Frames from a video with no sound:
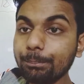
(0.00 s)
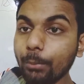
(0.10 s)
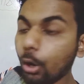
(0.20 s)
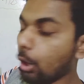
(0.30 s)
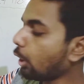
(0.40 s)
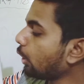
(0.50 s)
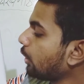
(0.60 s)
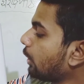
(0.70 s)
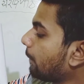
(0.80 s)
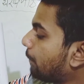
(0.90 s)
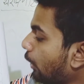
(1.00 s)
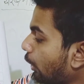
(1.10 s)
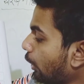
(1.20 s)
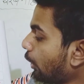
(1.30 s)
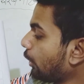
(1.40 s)
প ফ
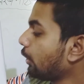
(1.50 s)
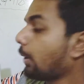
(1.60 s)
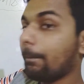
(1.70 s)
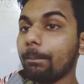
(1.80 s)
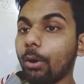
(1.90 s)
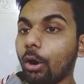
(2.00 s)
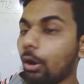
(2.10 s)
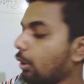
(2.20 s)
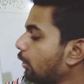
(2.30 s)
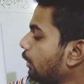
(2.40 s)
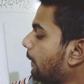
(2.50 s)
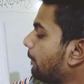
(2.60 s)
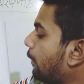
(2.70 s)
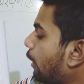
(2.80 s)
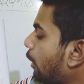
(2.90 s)
ব
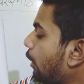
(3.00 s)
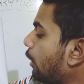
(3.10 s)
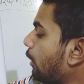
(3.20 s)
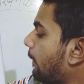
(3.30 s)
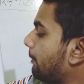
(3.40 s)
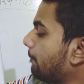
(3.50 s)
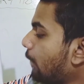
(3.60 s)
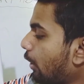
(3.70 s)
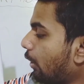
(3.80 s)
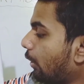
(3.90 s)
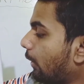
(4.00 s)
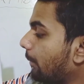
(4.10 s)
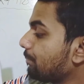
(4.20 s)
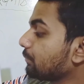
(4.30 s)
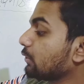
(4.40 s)
ভ ম
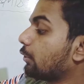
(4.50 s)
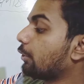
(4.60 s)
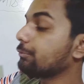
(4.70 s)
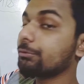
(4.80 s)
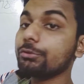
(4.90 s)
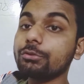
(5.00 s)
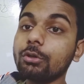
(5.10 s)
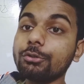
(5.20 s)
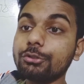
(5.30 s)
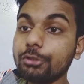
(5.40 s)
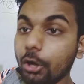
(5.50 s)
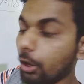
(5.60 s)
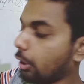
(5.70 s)
অন্তস্থ জ